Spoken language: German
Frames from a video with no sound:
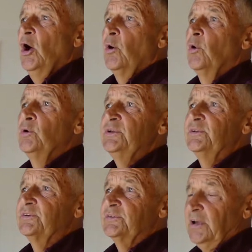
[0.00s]

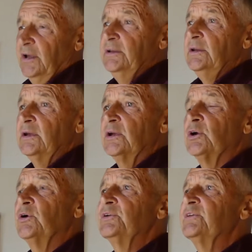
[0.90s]
Und dann
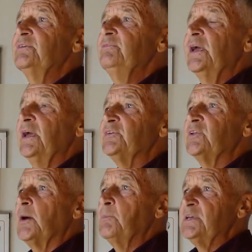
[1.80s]
konnten wir erst
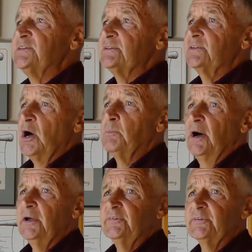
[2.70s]
ermessen,
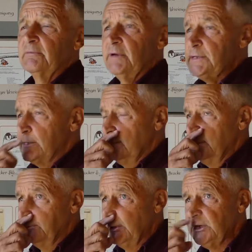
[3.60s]
damals, wer sich
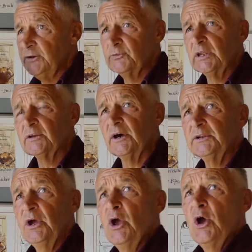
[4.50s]
damit beschäftigt
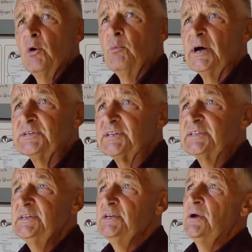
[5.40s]
hat, was
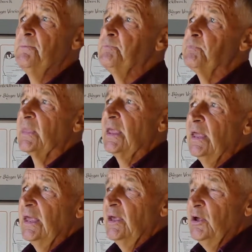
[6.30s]
die
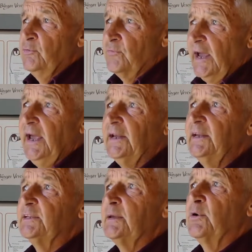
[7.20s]

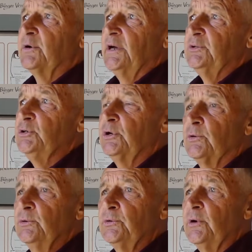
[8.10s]
freiheitlich-demokratische
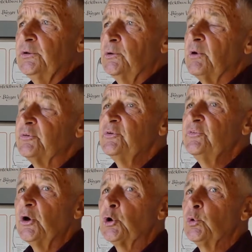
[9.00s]
Grundordnung, was
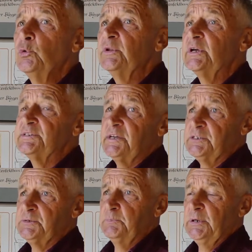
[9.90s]
unser
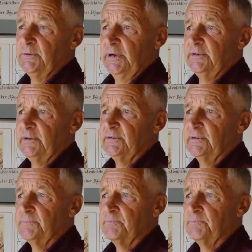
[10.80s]
Grundgesetz bedeutet.